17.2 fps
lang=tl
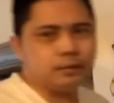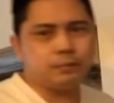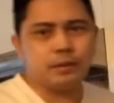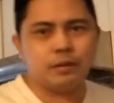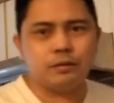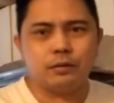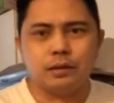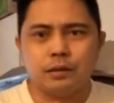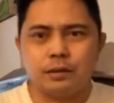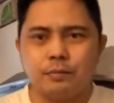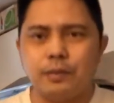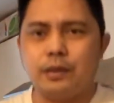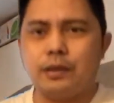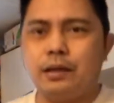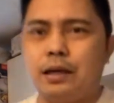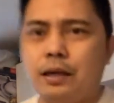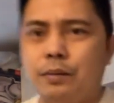di pa ako
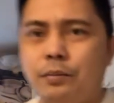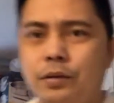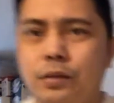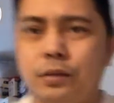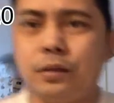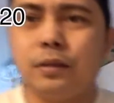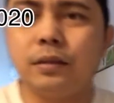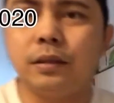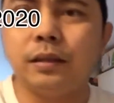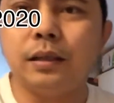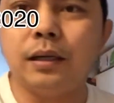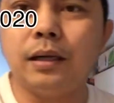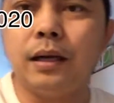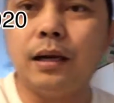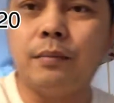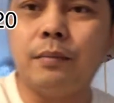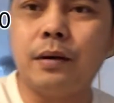nakapagilamos.
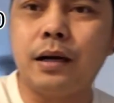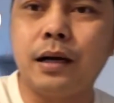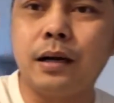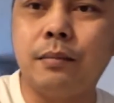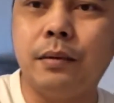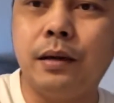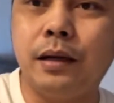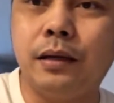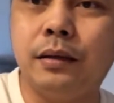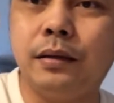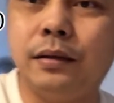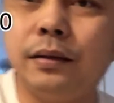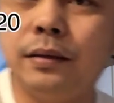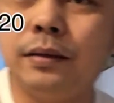Sandali lang mga kabalen.